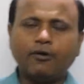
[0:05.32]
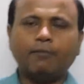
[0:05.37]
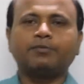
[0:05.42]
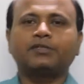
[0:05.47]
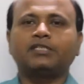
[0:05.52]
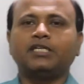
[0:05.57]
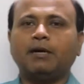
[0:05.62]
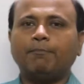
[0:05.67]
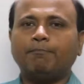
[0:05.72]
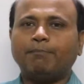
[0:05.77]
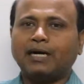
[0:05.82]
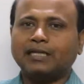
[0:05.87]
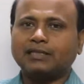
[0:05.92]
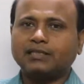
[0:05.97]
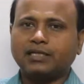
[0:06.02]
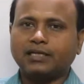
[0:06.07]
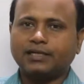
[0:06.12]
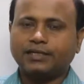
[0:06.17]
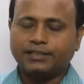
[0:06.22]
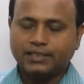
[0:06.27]
फॉर्म की हम
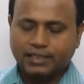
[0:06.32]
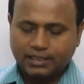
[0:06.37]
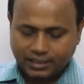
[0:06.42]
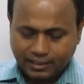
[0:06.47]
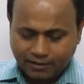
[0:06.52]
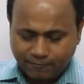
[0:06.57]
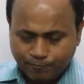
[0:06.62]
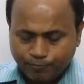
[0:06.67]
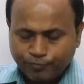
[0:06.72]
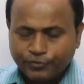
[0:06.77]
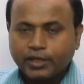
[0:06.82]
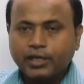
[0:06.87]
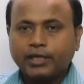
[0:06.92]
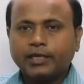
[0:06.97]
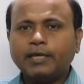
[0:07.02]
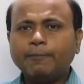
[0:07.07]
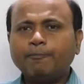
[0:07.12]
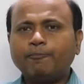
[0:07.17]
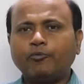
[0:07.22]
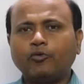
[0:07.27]
बात करने जा रहे हैं
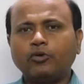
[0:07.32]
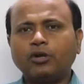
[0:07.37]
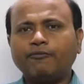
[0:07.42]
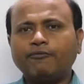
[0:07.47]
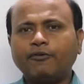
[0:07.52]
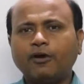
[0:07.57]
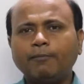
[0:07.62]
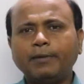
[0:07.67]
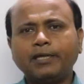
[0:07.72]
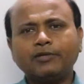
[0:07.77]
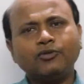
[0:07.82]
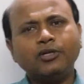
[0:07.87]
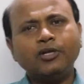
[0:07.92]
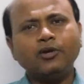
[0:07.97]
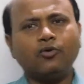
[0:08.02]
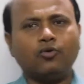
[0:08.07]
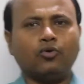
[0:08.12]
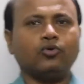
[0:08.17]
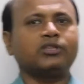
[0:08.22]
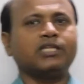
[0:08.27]
कि पोलर फॉर्म एक्चुअली
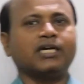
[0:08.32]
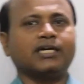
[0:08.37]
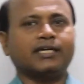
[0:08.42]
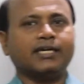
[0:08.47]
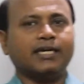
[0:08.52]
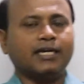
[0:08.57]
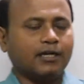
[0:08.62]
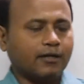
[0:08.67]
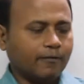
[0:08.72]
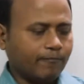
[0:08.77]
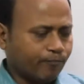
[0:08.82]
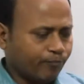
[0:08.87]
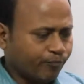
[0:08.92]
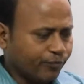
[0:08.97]
होता क्या है